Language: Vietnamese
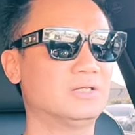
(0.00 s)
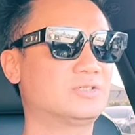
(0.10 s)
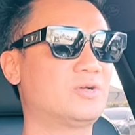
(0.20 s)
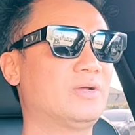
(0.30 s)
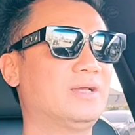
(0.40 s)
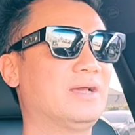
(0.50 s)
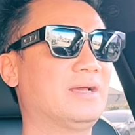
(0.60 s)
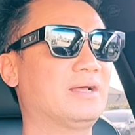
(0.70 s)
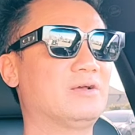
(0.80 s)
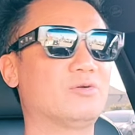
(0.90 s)
rồi
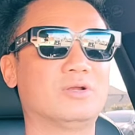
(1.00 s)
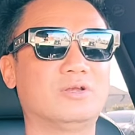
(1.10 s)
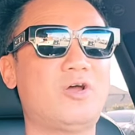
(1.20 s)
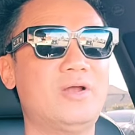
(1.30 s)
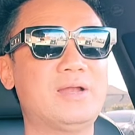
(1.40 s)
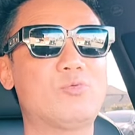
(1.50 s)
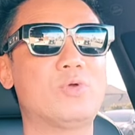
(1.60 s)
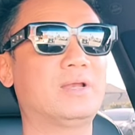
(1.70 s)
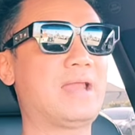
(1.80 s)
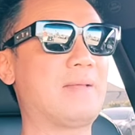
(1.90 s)
à, nói là
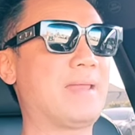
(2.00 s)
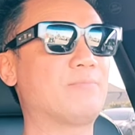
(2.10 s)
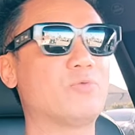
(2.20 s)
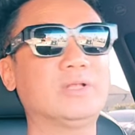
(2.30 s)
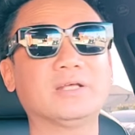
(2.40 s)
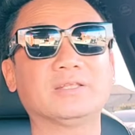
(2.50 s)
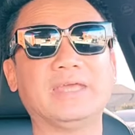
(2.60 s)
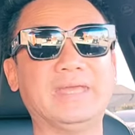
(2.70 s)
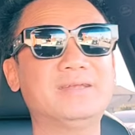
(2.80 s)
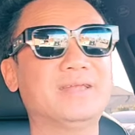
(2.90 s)
làm làm quỹ từ
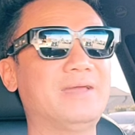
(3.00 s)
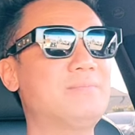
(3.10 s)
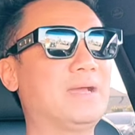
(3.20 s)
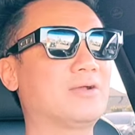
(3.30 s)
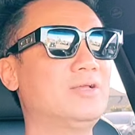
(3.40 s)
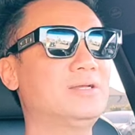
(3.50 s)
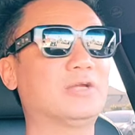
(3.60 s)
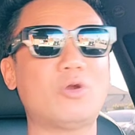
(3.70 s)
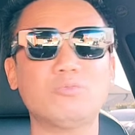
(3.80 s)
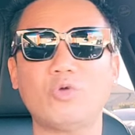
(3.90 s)
thiện để mà cái là
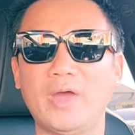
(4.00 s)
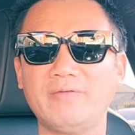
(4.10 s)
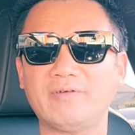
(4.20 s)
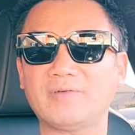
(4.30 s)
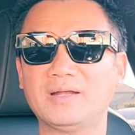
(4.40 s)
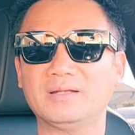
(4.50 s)
trốn thuế vân vân